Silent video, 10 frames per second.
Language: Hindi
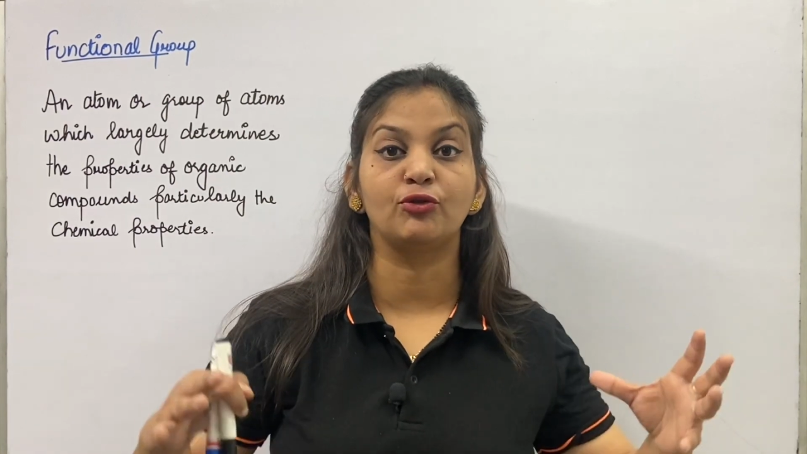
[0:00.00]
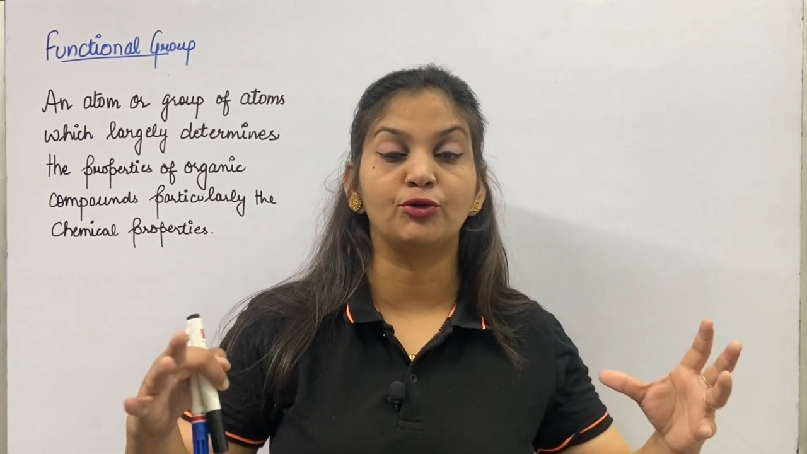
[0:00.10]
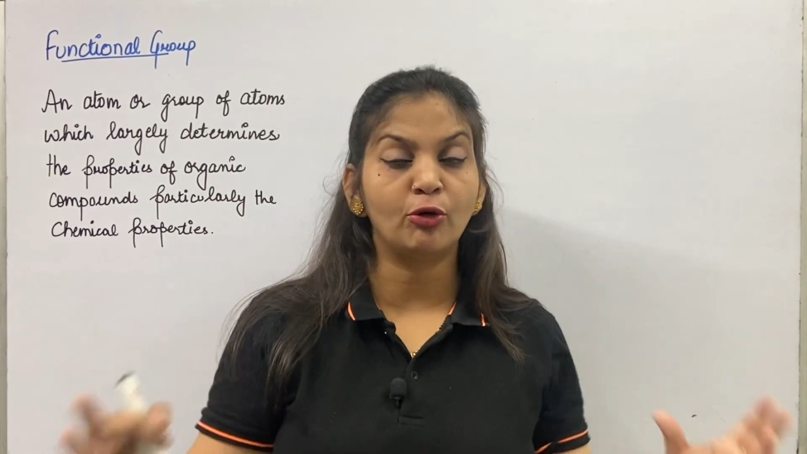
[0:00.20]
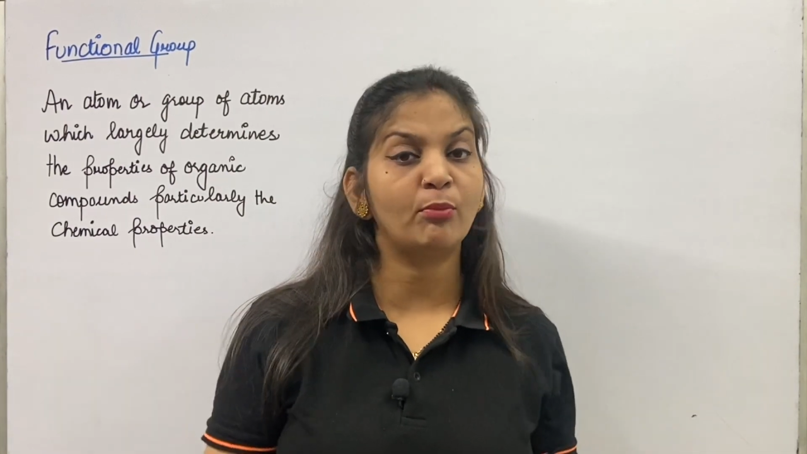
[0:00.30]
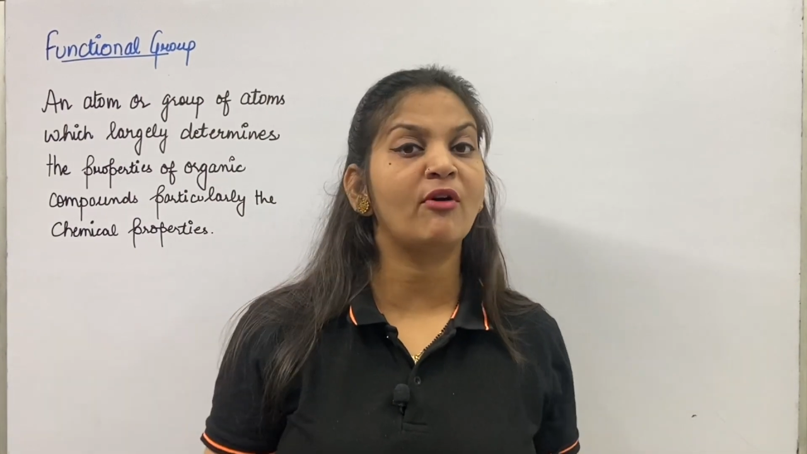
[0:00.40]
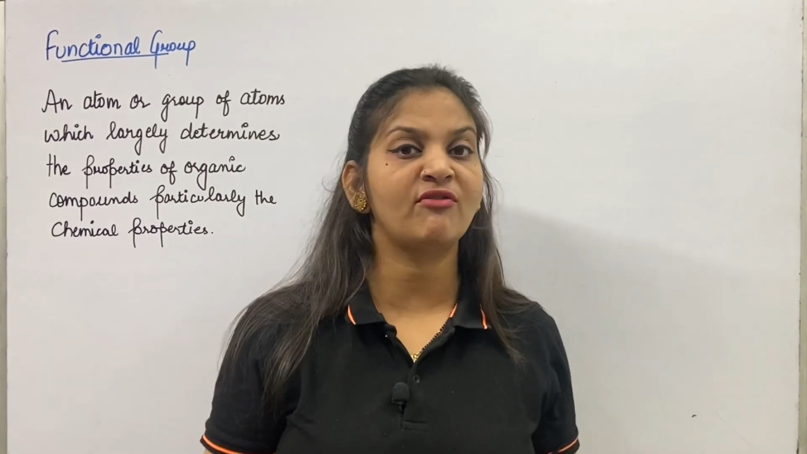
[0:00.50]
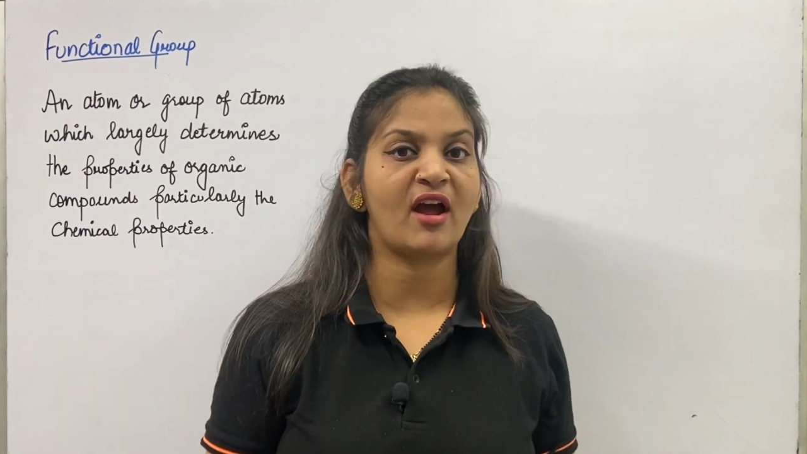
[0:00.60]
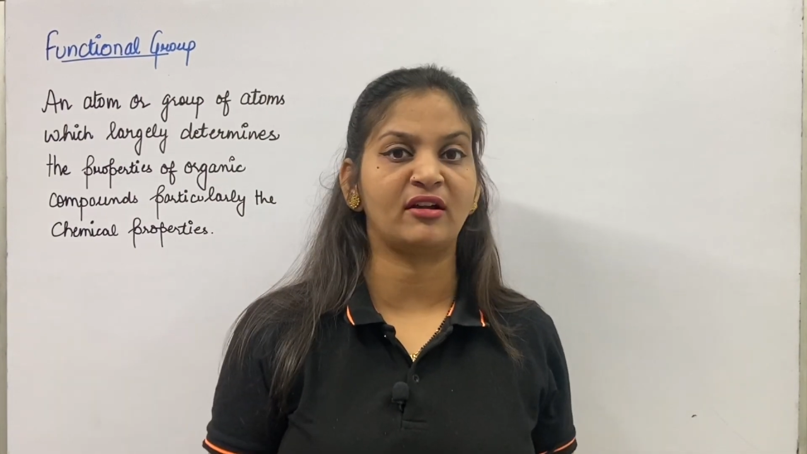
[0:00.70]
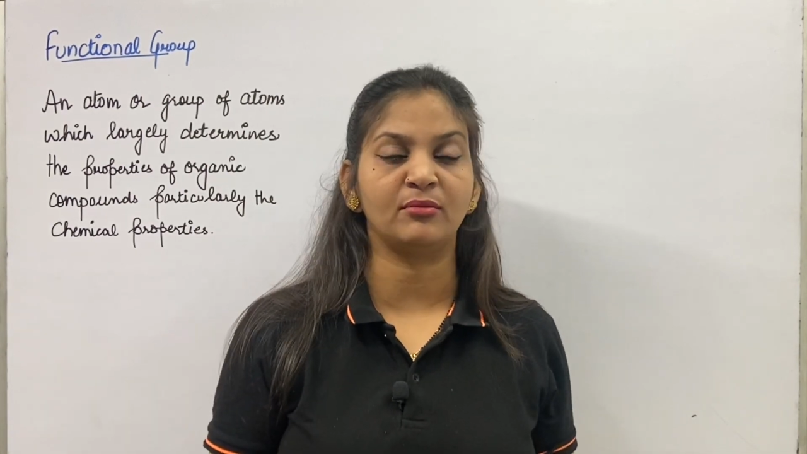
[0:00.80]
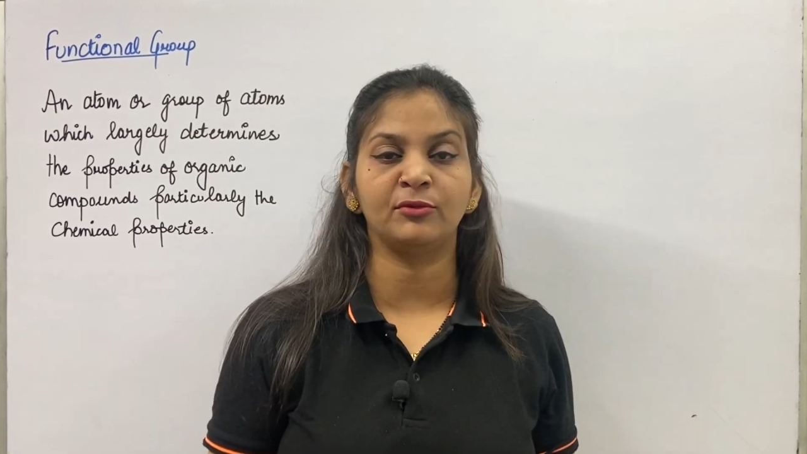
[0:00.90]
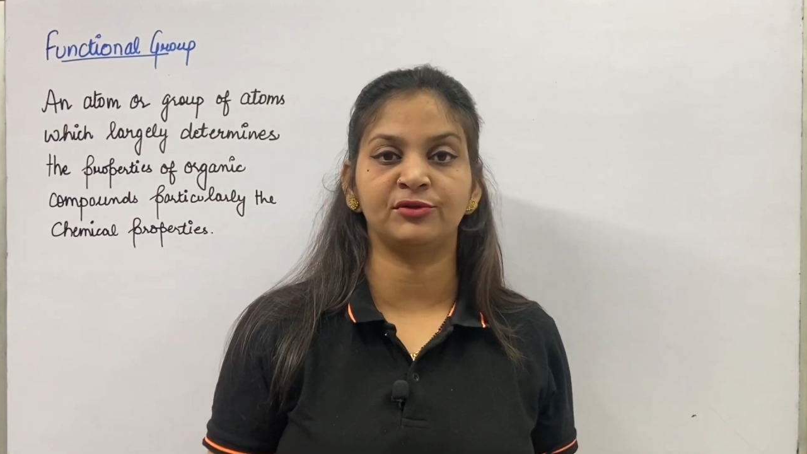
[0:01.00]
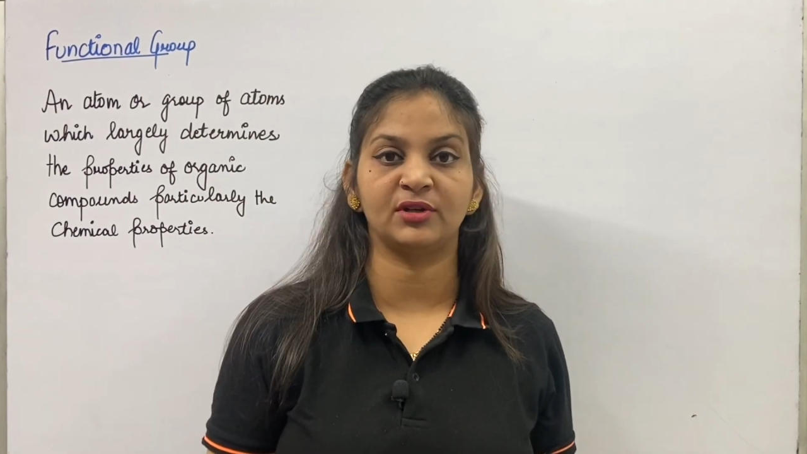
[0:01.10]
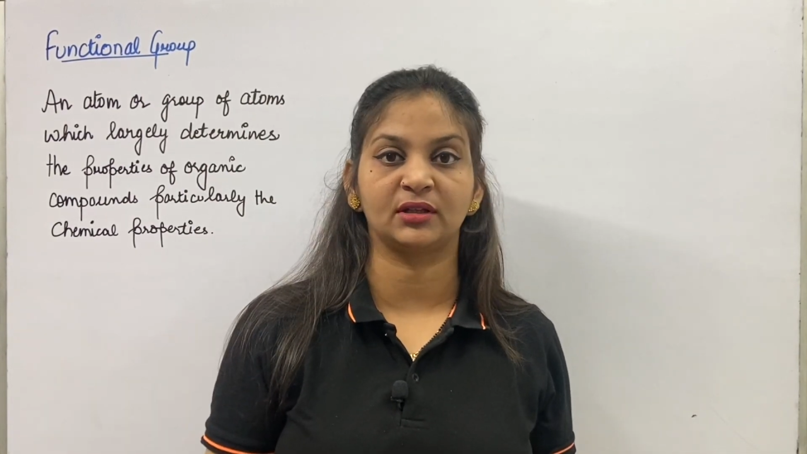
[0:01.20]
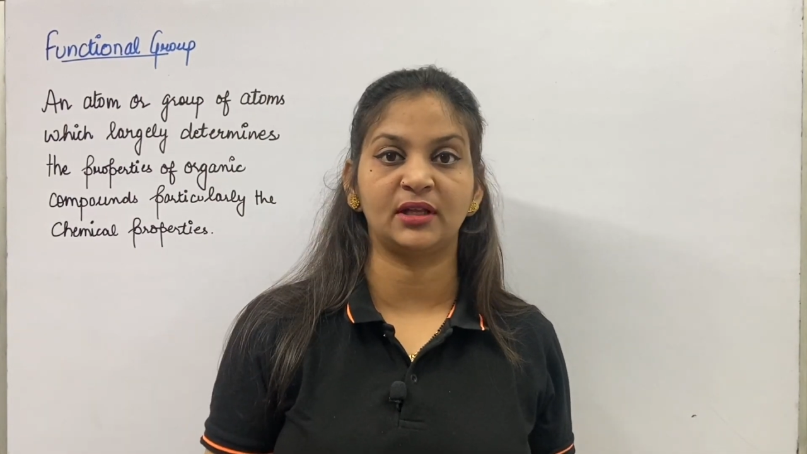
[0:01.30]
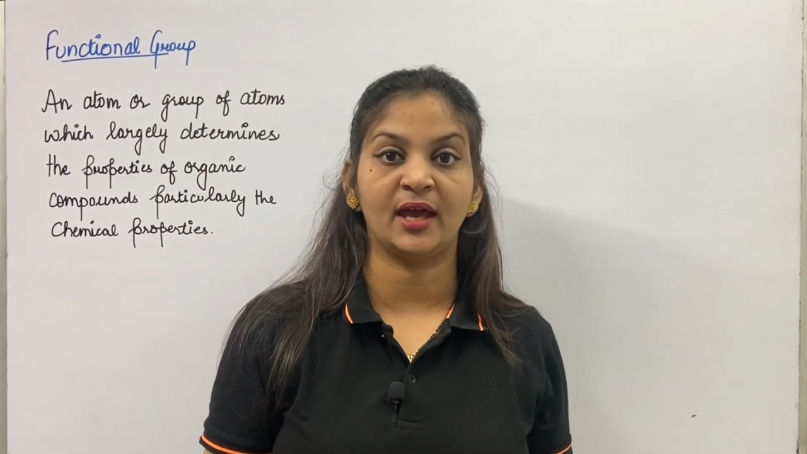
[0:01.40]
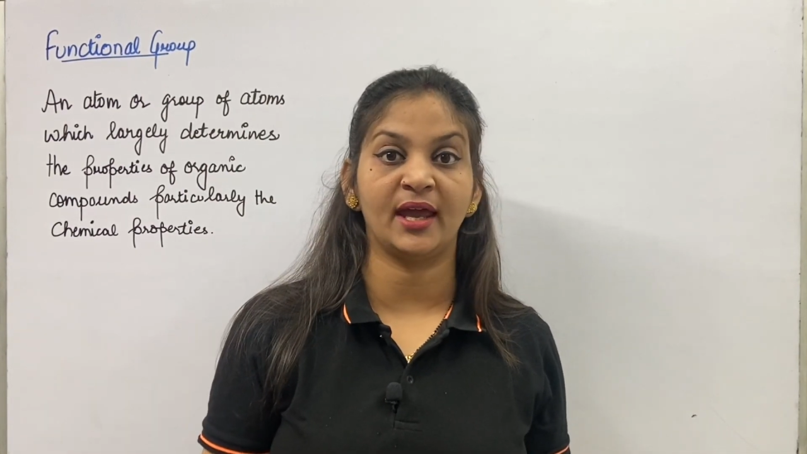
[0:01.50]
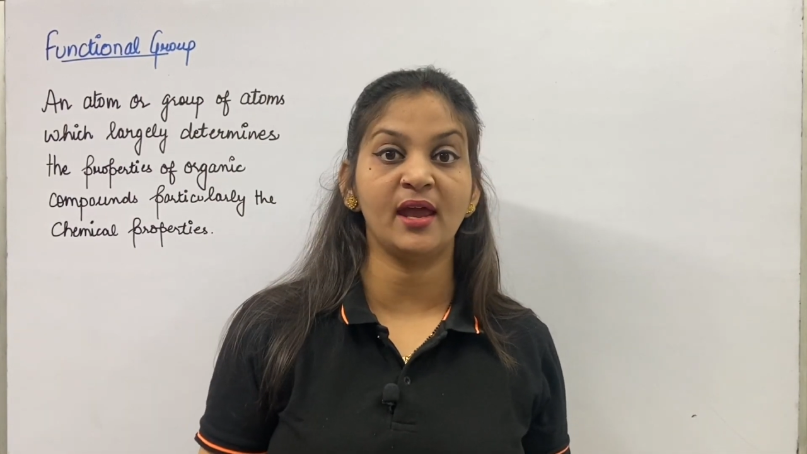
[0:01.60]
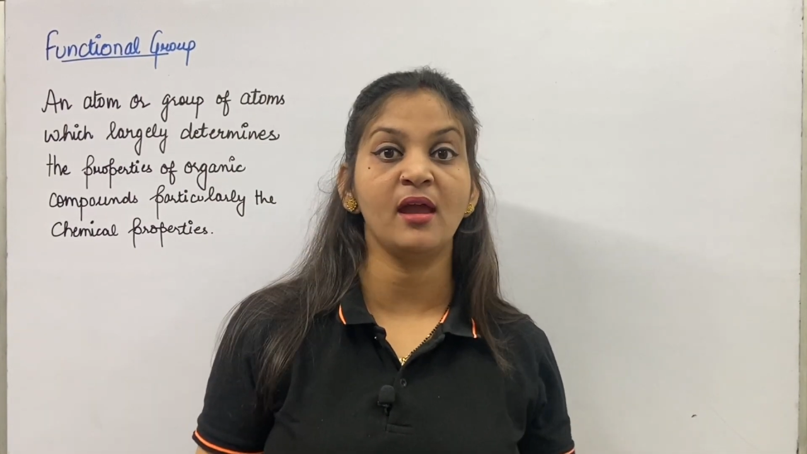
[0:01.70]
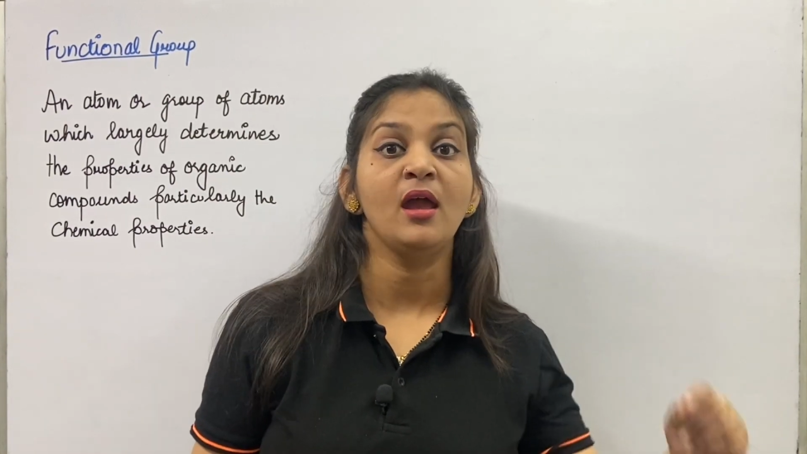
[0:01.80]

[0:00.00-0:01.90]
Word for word: ग्रुप ऑफ एटम हो सकता है